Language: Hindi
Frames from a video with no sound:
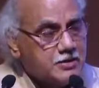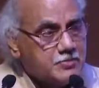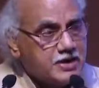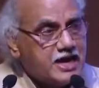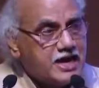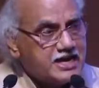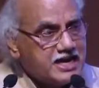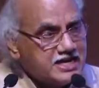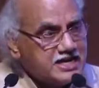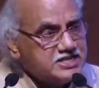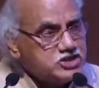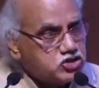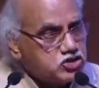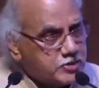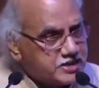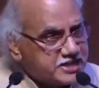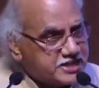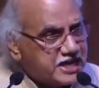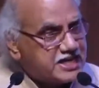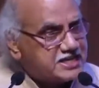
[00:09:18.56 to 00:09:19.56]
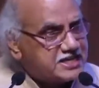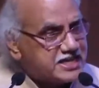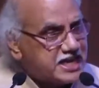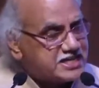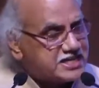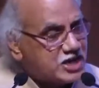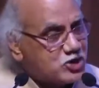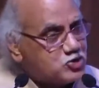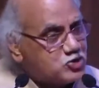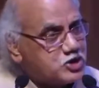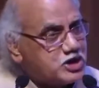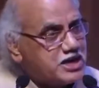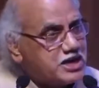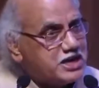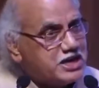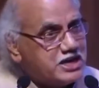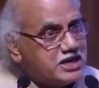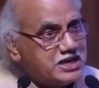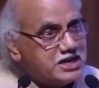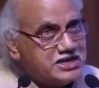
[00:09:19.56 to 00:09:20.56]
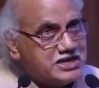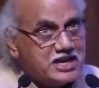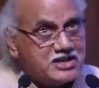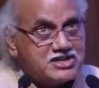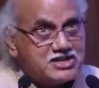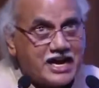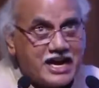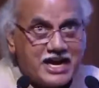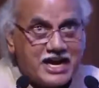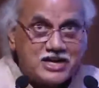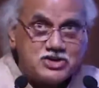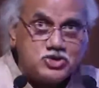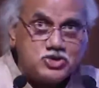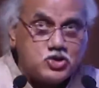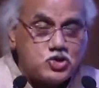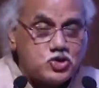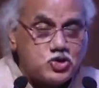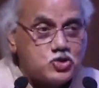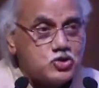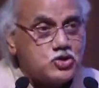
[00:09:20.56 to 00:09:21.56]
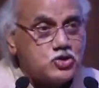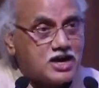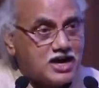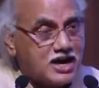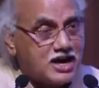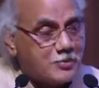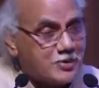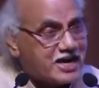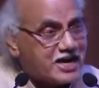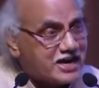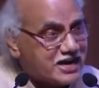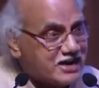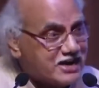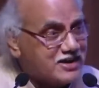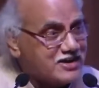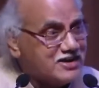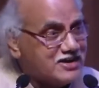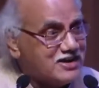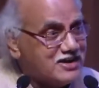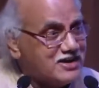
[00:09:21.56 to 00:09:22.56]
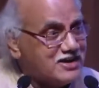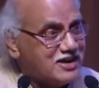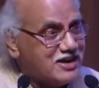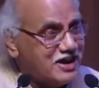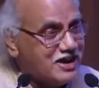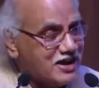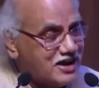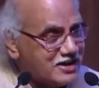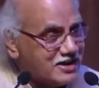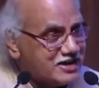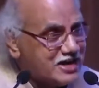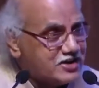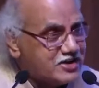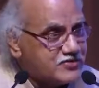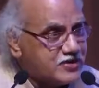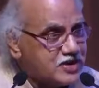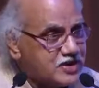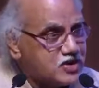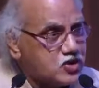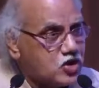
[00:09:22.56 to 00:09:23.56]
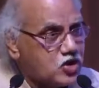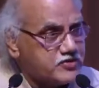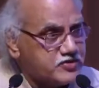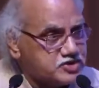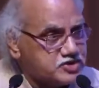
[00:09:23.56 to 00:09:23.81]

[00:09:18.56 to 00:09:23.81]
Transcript: मैं अनिल जी को बताना चाहता हूँ कि ये सारा जो हमारा नेटवर्क और